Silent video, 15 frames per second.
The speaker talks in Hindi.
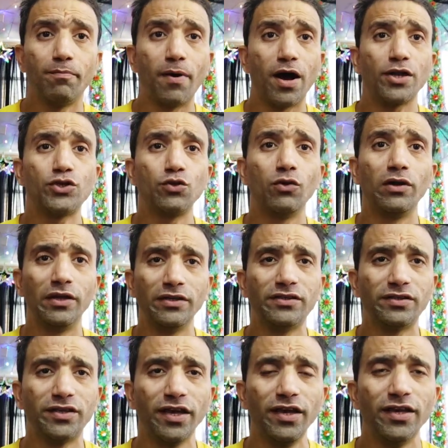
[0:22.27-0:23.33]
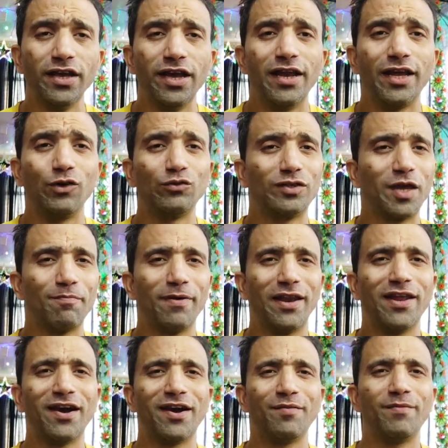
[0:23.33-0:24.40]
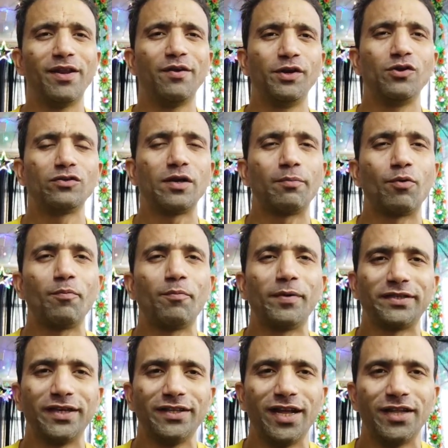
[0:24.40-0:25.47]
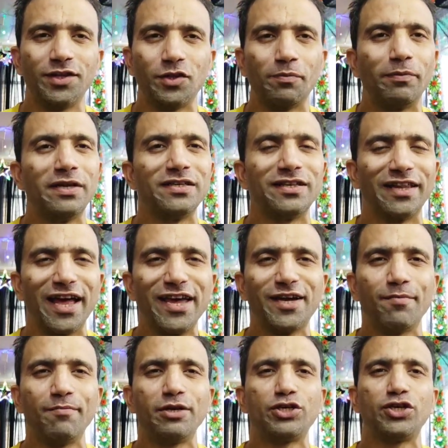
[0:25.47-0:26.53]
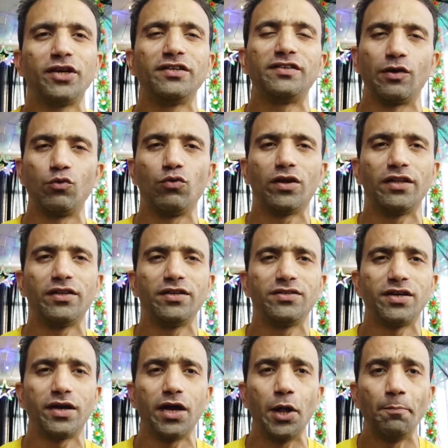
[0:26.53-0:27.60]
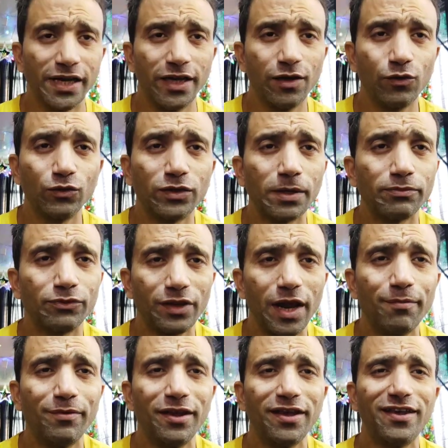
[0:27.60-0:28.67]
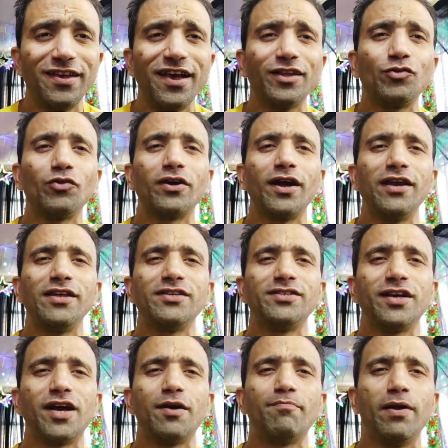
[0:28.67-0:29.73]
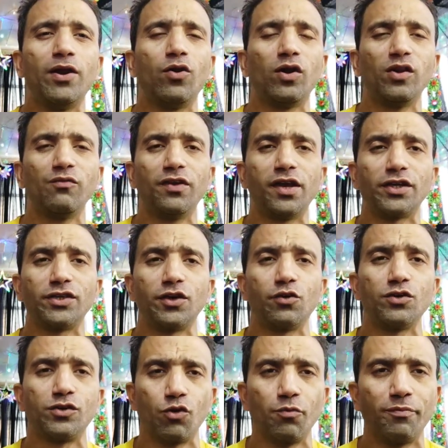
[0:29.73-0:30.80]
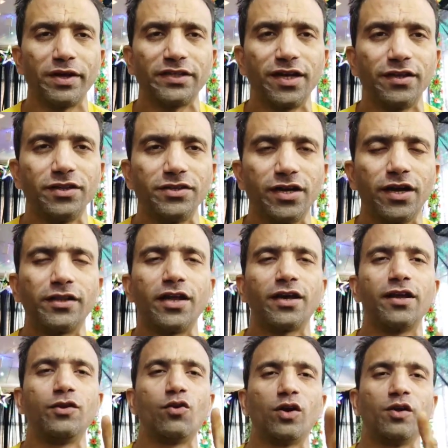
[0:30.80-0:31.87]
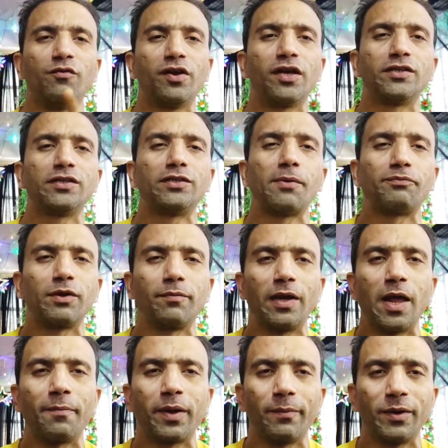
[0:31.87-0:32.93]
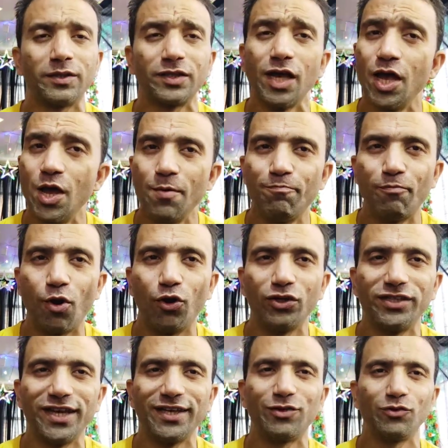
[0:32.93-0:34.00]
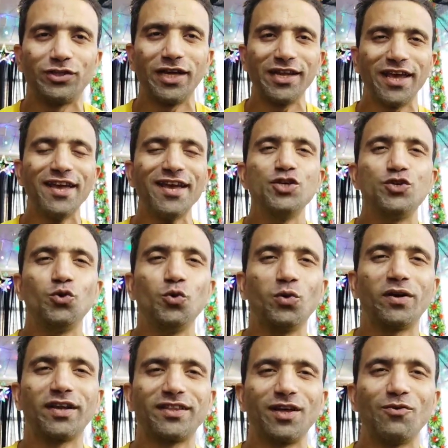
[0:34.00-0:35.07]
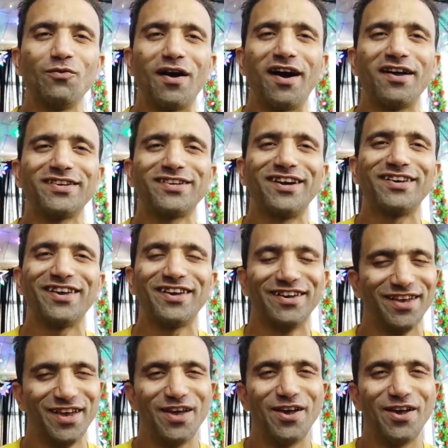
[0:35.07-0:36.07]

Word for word: पांचों लिस्ट से लेकिन उसके पहले अगर मेरी वीडियोस आपको पसंद आती तो प्लीज़ लाइक कमेंट शेयर ज़रूर कर दीजिएगा चैनल को सब्सक्राइब नहीं किया है तो कर लीजिएगा बेल नोटिफिकेशन को ज़रूर प्रेस कर दीजिएगा ताकि नोटिफिकेशन सबसे पहले आपके पास पहुंच जाए तो चलिए शुरू करता हूँ आज का ये